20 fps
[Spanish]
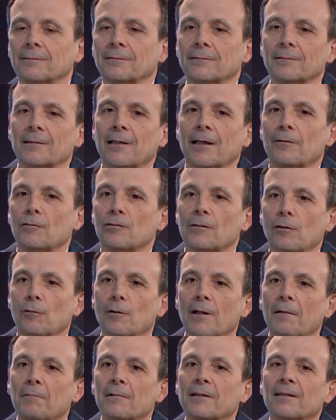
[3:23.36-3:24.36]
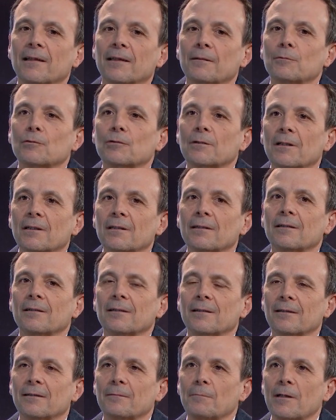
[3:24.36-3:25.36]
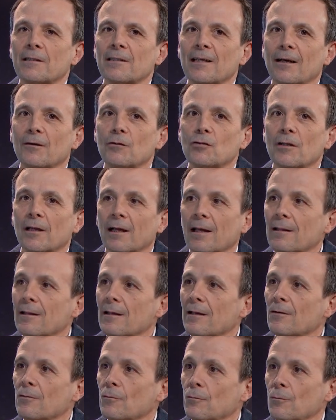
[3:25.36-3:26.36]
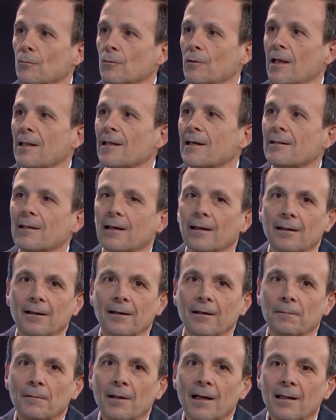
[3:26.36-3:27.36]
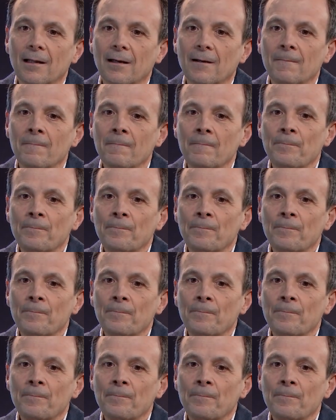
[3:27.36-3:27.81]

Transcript: cardiosaludable tenemos que eh, basarnos en hacer una dieta equilibrada,